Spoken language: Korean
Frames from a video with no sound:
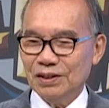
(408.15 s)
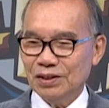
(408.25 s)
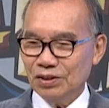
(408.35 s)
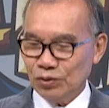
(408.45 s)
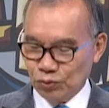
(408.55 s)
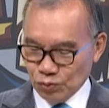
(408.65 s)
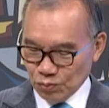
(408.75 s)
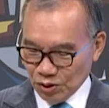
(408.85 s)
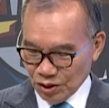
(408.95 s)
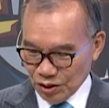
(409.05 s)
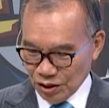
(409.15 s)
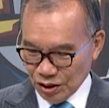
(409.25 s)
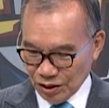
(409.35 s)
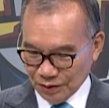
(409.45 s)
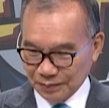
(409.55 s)
그러나
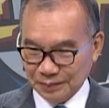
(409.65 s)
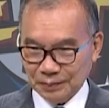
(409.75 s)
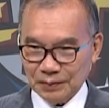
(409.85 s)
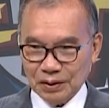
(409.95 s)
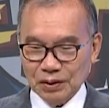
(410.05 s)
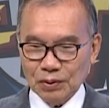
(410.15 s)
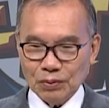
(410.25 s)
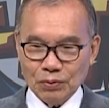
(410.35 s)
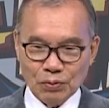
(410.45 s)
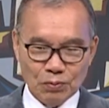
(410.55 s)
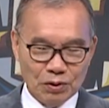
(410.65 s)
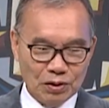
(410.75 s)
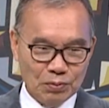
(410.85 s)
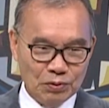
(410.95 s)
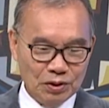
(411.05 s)
공부하는데
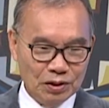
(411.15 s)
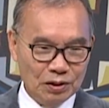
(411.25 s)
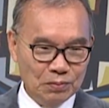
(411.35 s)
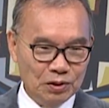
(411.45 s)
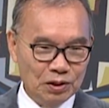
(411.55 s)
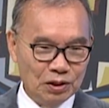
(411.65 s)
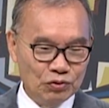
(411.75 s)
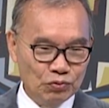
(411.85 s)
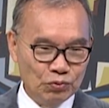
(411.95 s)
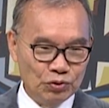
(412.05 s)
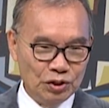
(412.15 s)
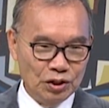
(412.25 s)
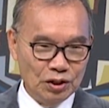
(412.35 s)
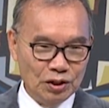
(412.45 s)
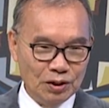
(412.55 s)
공부하다 보니까 어머니가
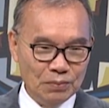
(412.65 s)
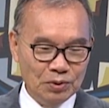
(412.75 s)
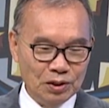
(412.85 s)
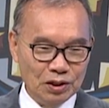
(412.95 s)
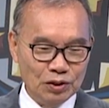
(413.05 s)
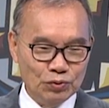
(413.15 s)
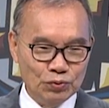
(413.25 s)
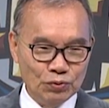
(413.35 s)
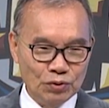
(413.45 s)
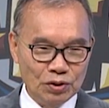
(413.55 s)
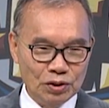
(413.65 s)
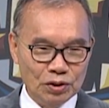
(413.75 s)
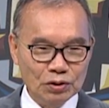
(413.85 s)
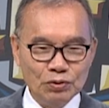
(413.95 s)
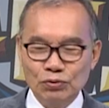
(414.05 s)
주무시는데 머리에 수건을
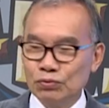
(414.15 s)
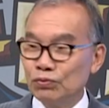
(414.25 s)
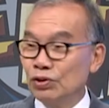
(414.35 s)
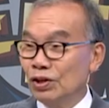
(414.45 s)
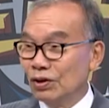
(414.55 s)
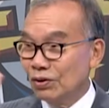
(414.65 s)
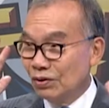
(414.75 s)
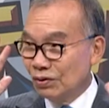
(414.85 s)
쓰고 주무세요.